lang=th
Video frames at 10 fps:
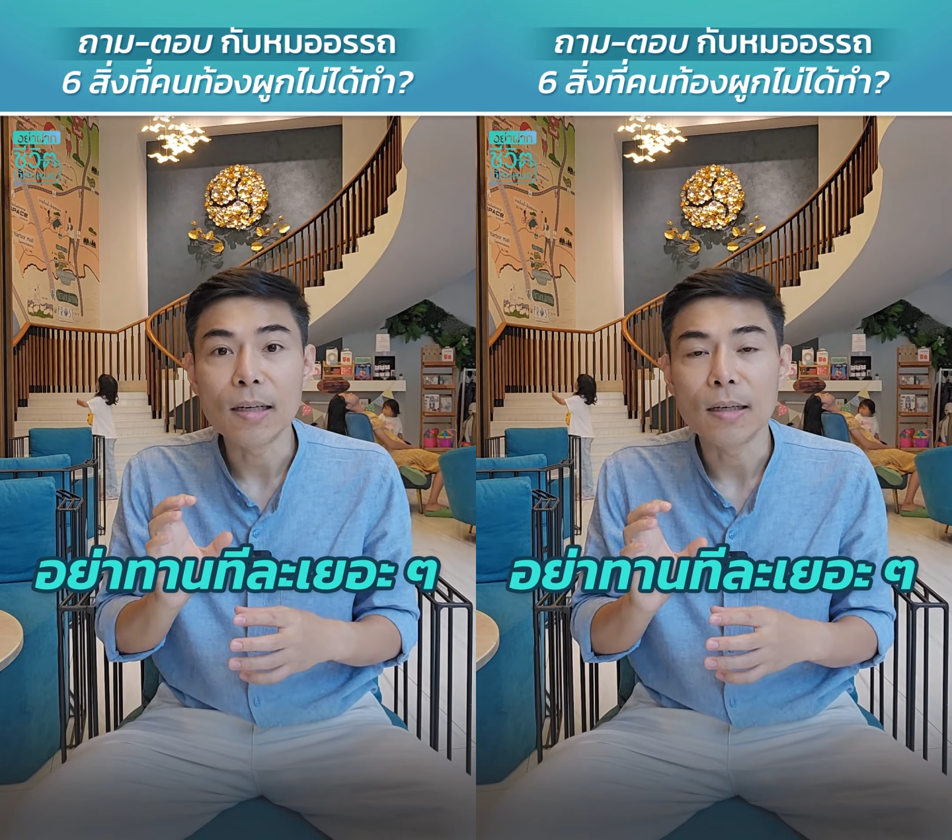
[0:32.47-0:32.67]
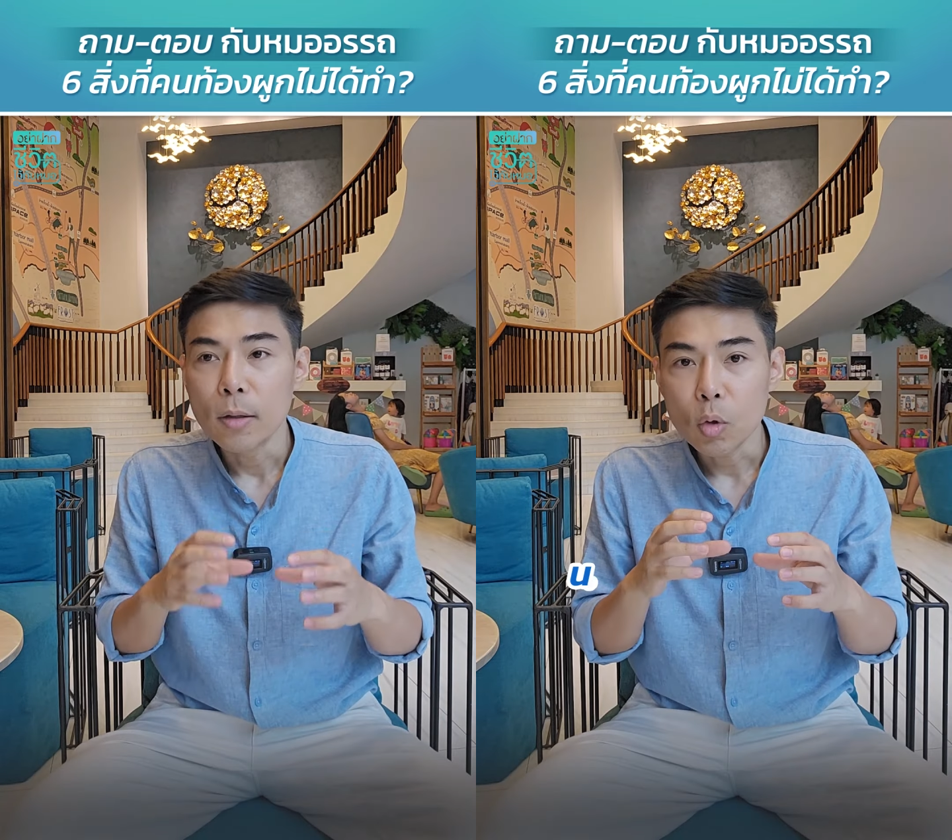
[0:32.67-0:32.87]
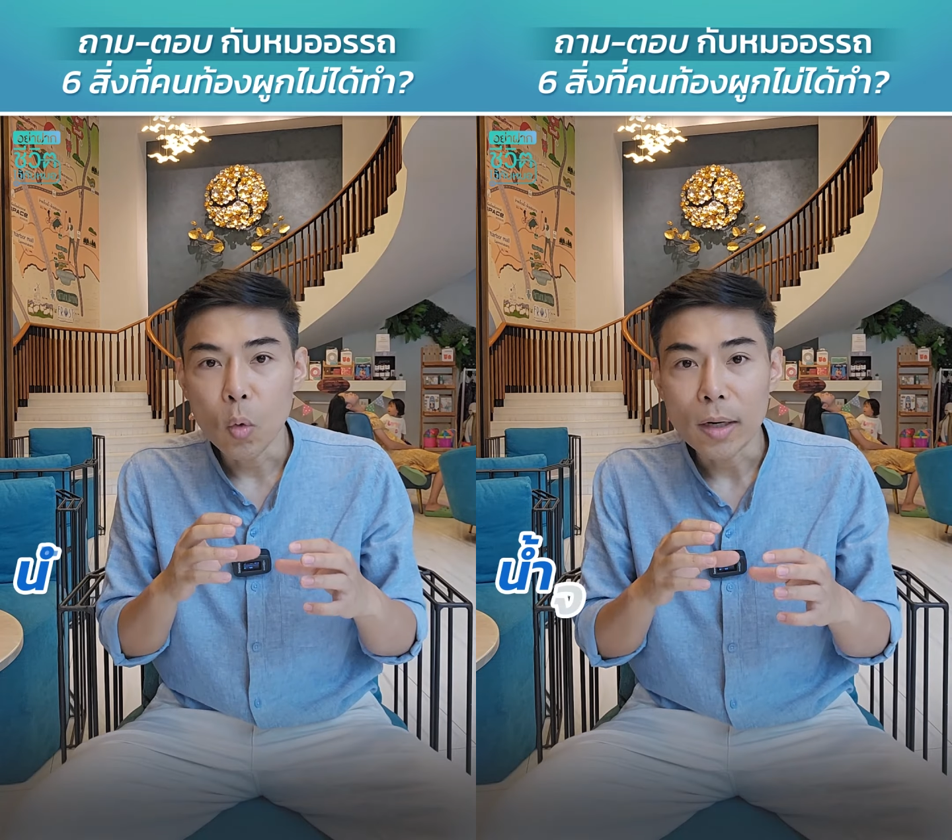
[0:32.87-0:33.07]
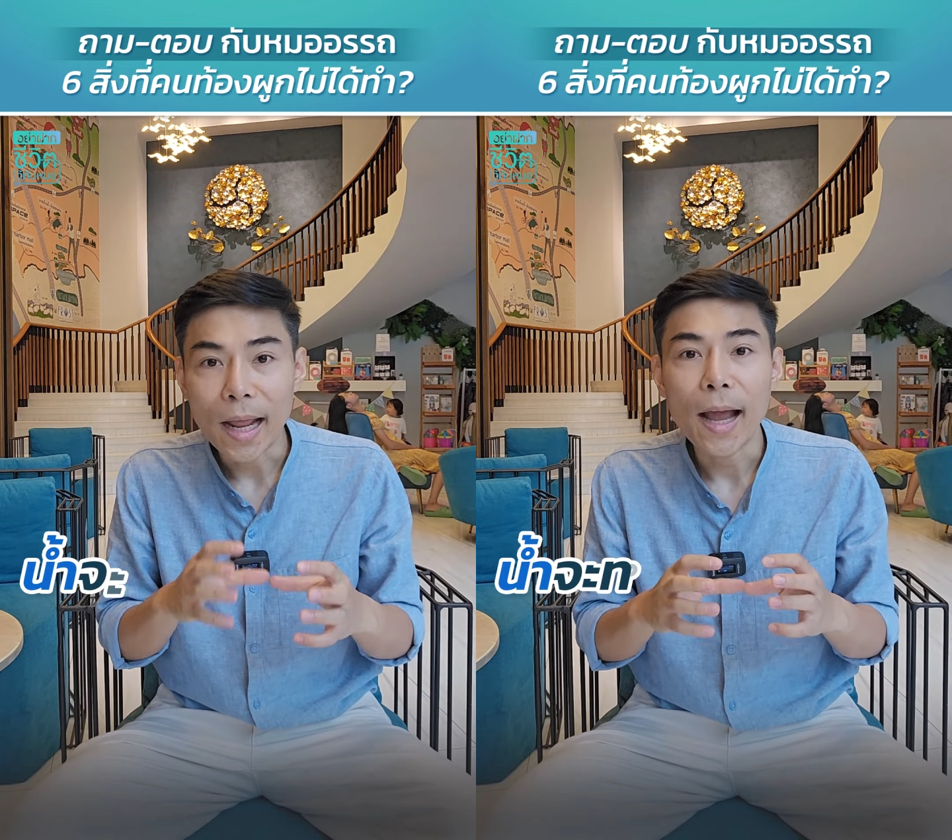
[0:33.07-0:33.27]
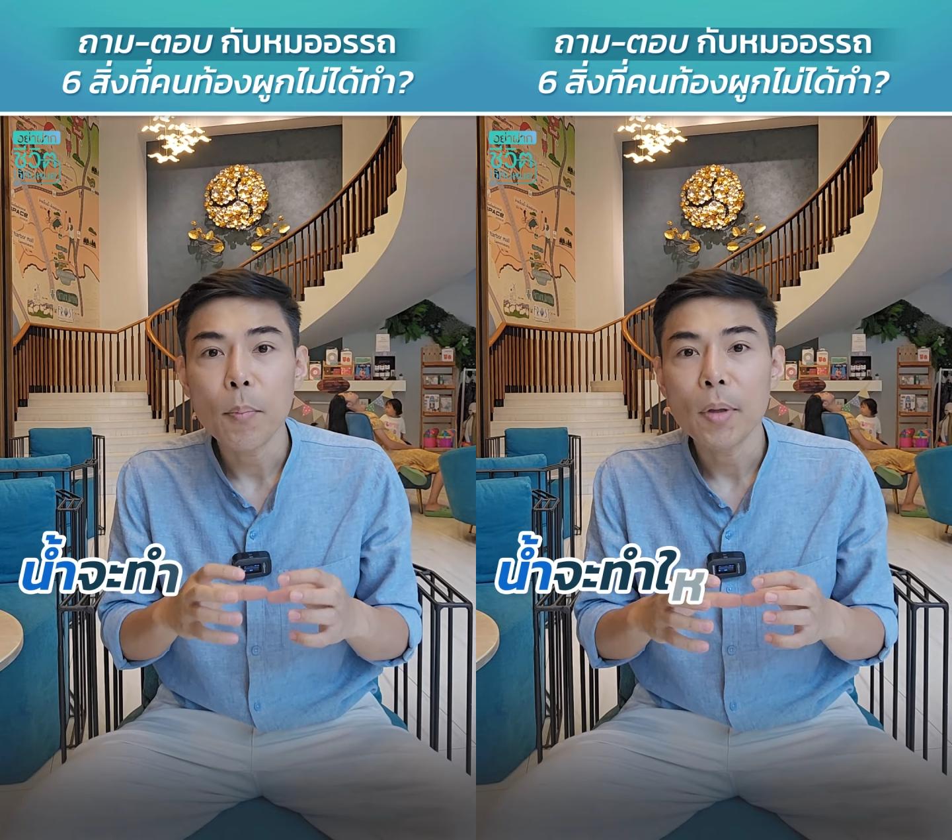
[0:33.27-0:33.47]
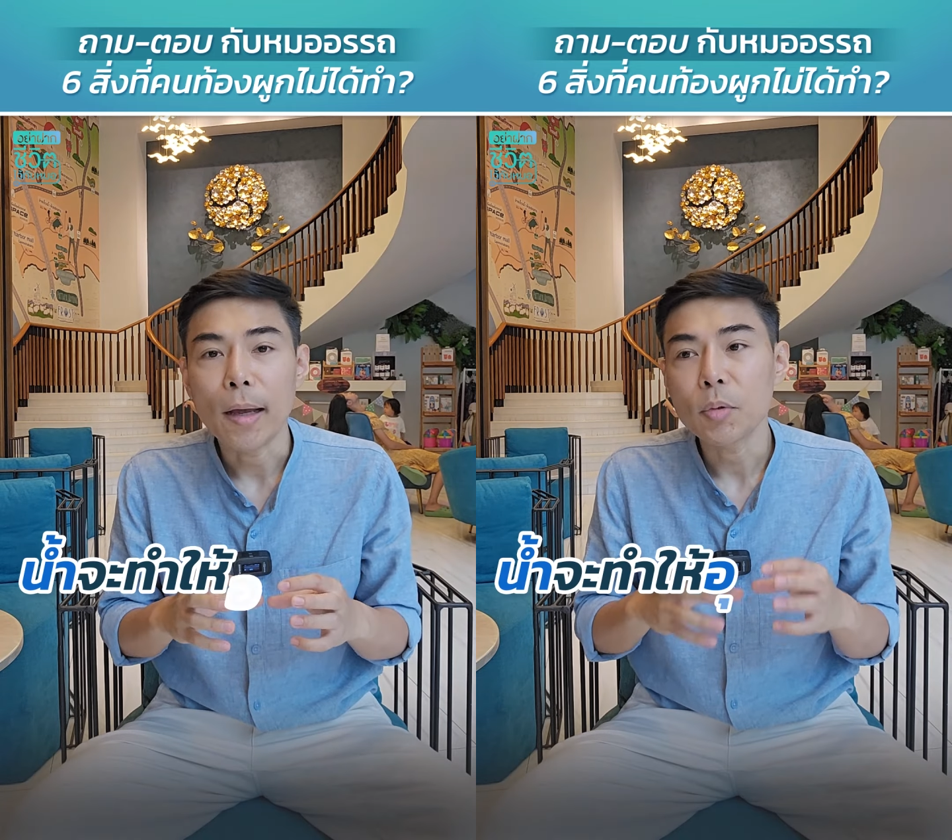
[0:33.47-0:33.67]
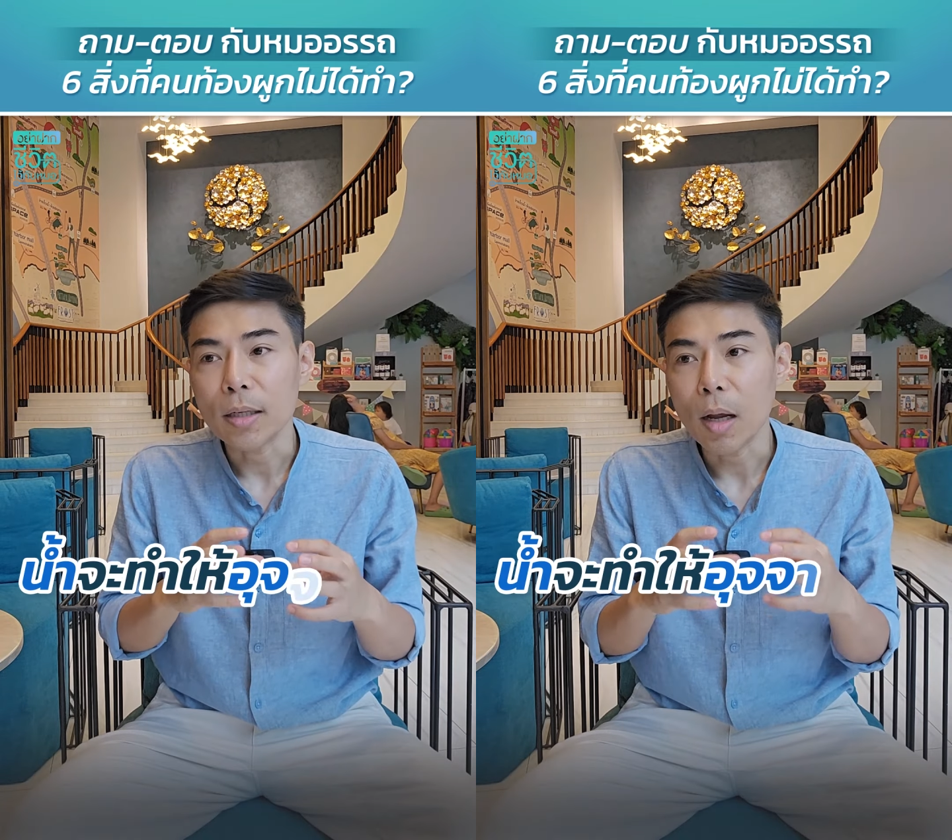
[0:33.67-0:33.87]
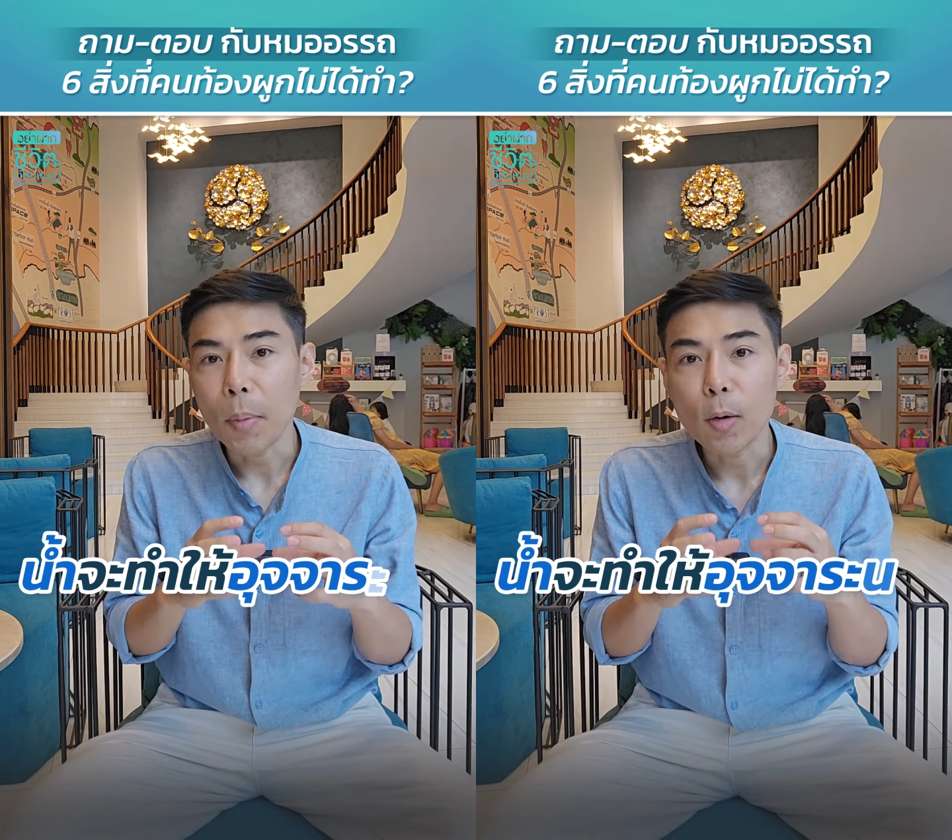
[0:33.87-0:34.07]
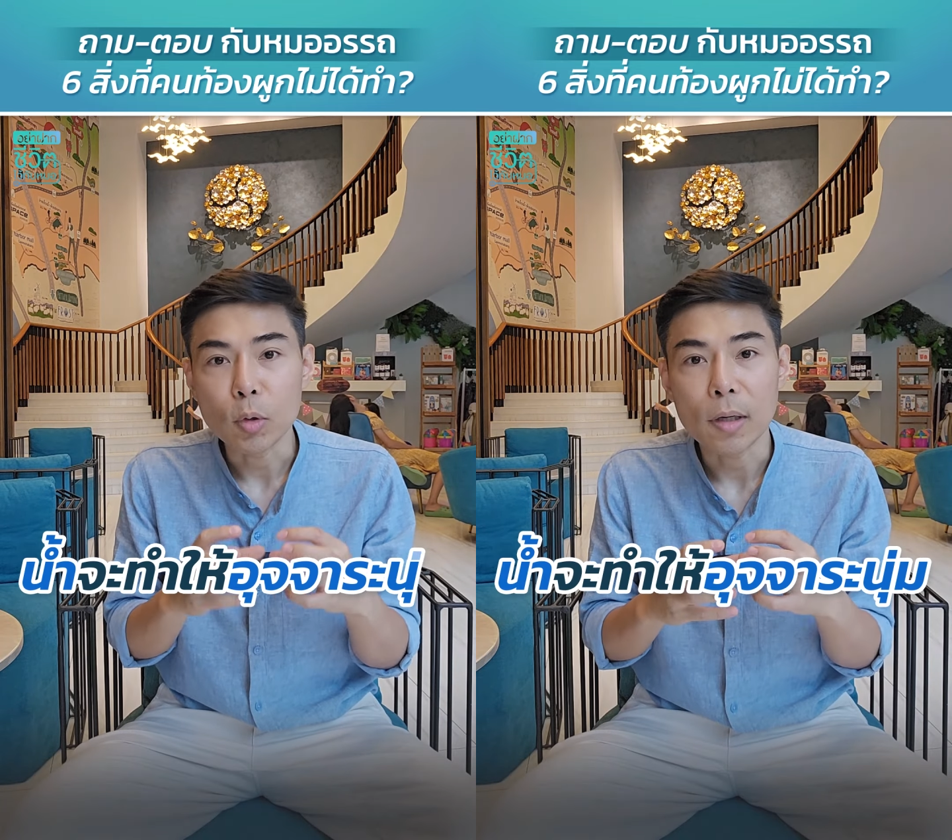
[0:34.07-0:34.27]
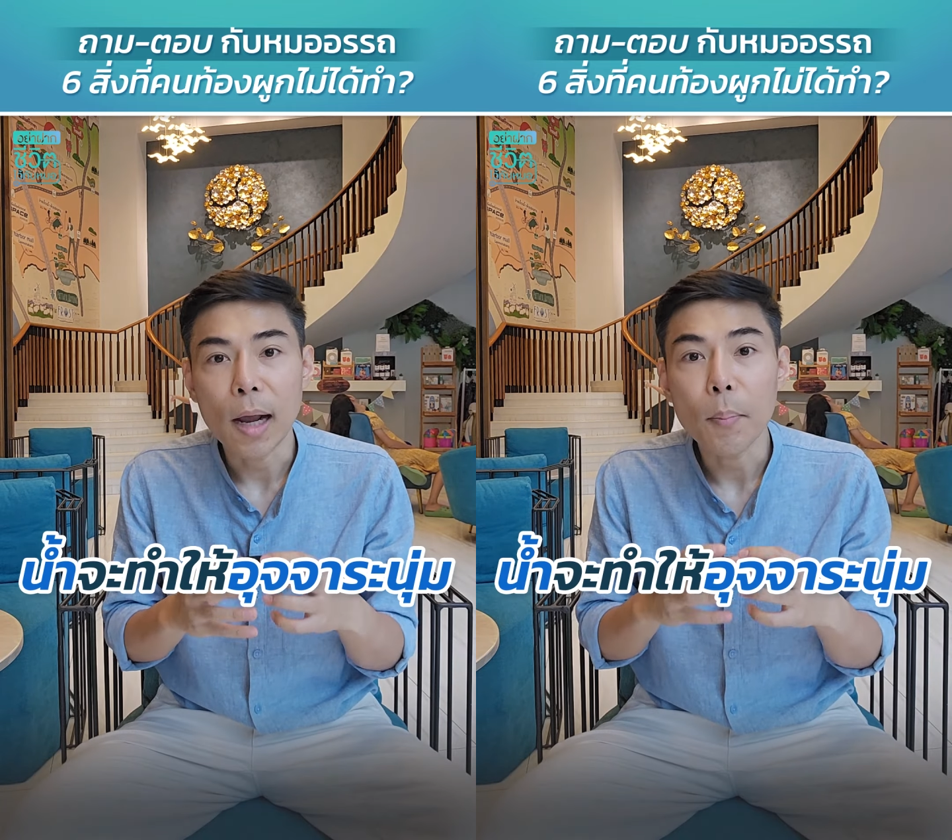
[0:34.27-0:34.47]
อะๆ ตัวน้ำเนี่ยจะทำให้
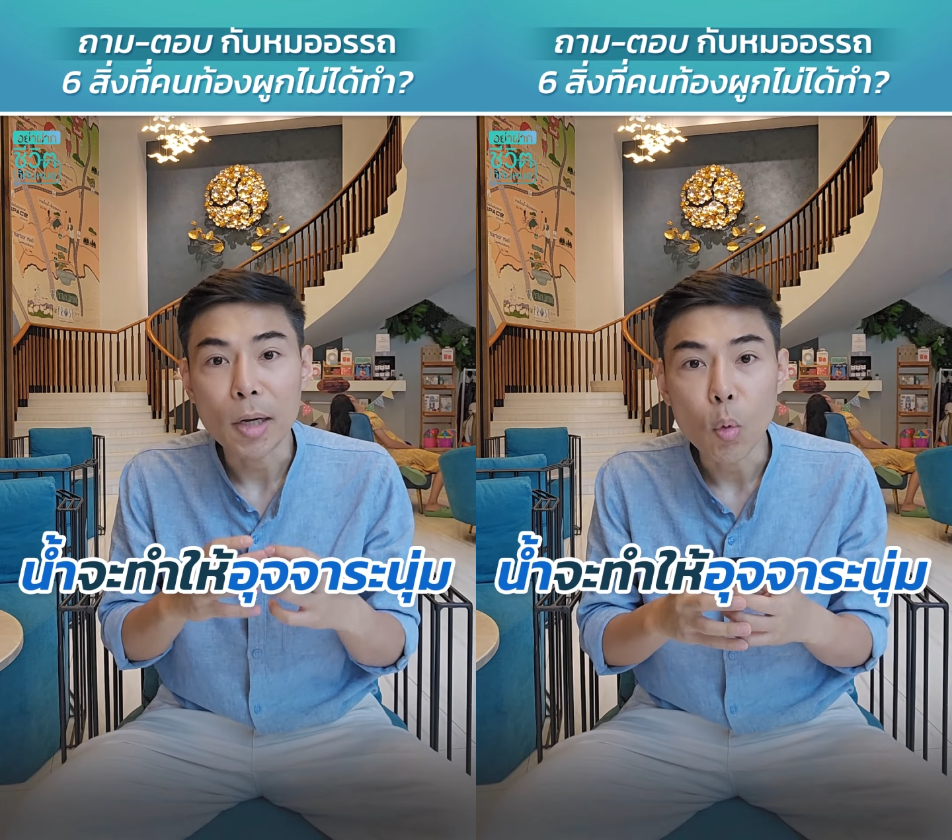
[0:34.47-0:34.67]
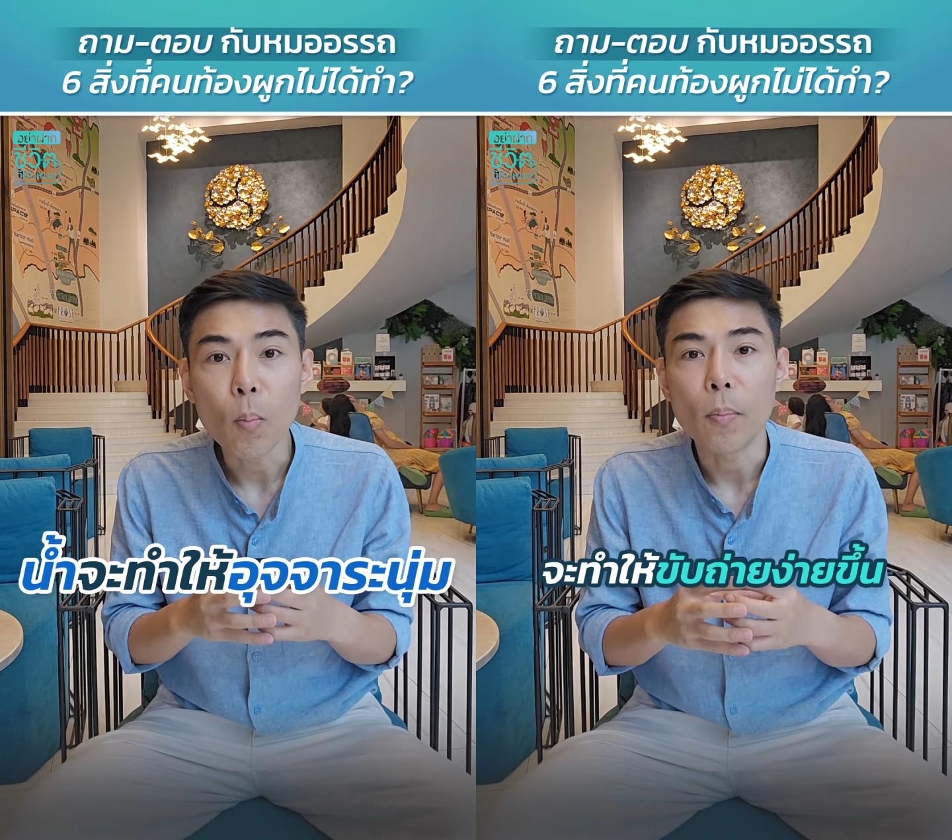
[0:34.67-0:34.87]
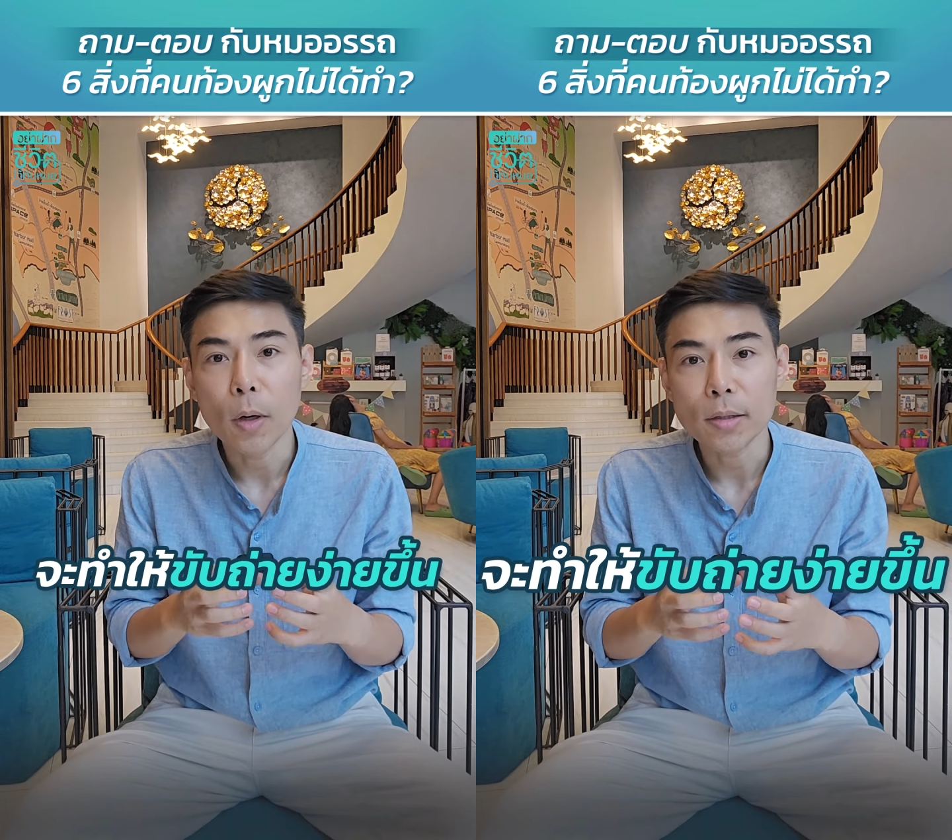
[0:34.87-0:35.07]
อุจจาระมันนุ่ม